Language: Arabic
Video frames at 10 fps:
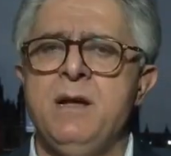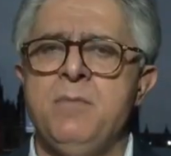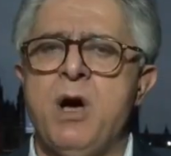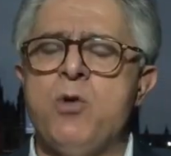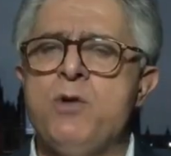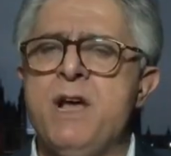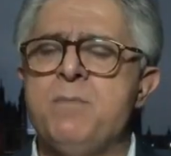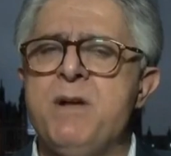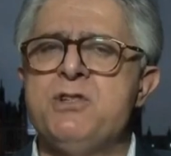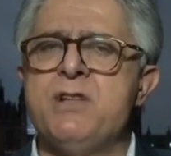أو
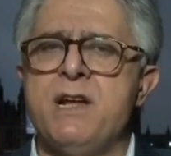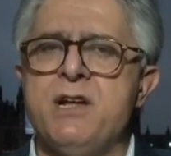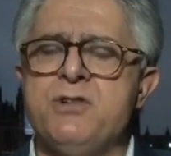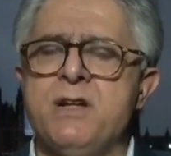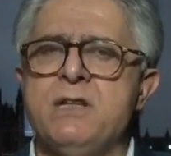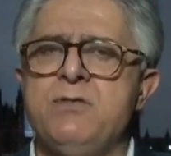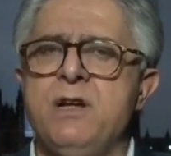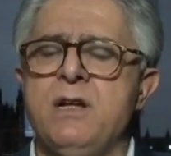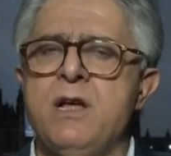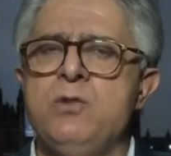هناك مجزرة جرت في
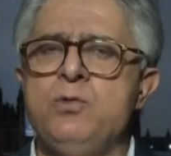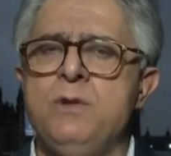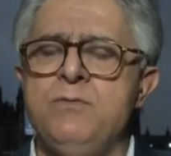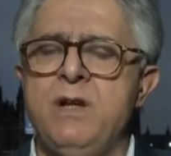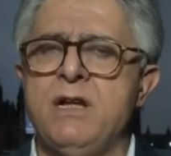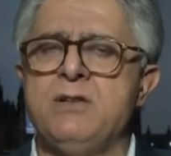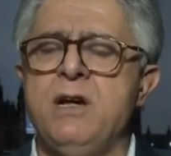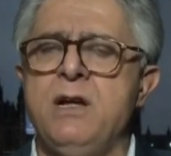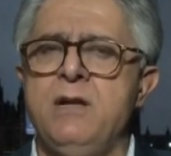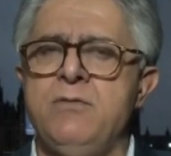القانون في
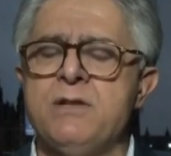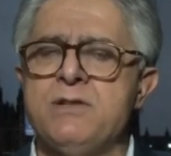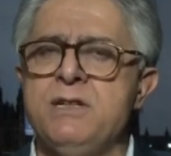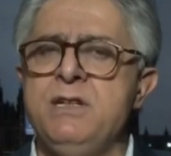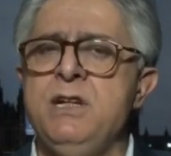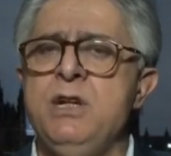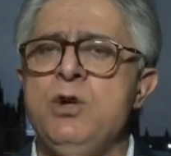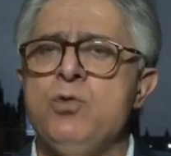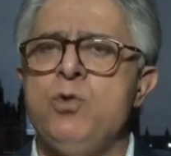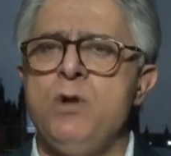القضاء الفلسطيني
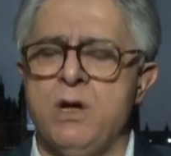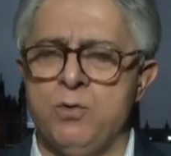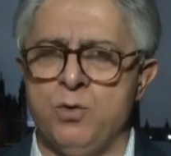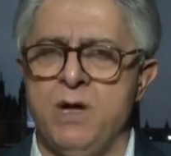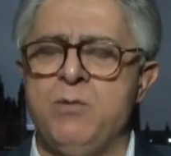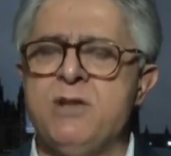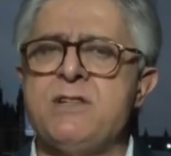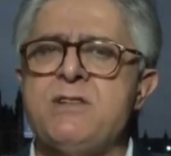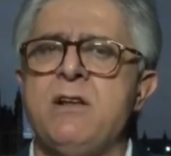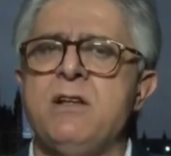كله
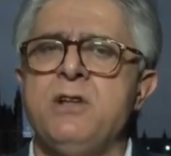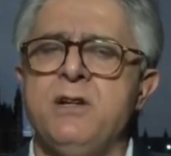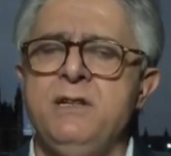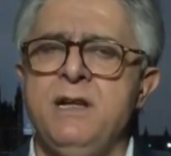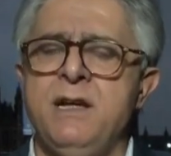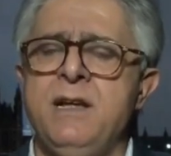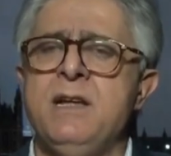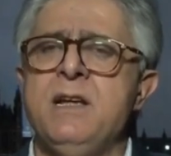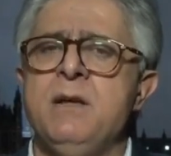المؤسسة القضائية